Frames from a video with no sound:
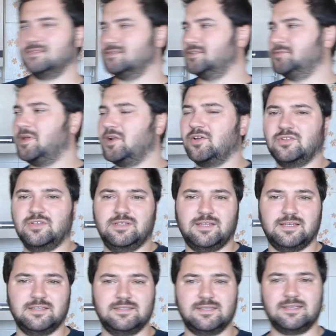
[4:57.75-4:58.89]
y, chmielonej tak,
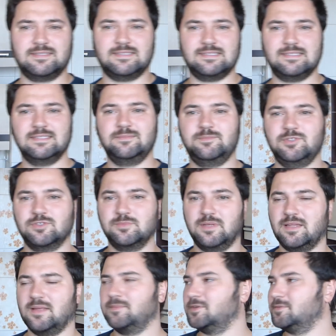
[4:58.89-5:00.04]
tak zacnymi
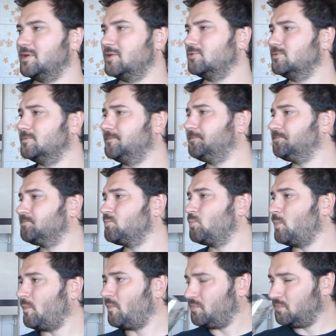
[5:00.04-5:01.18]
odmianami chmielu
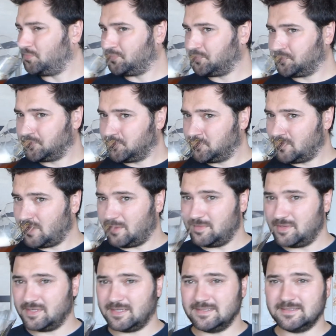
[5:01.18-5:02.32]

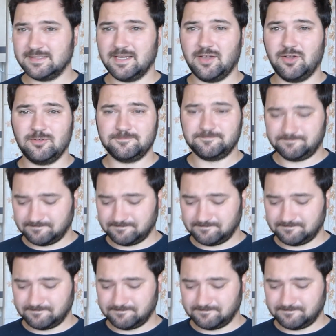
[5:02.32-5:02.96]
amerykańskiego.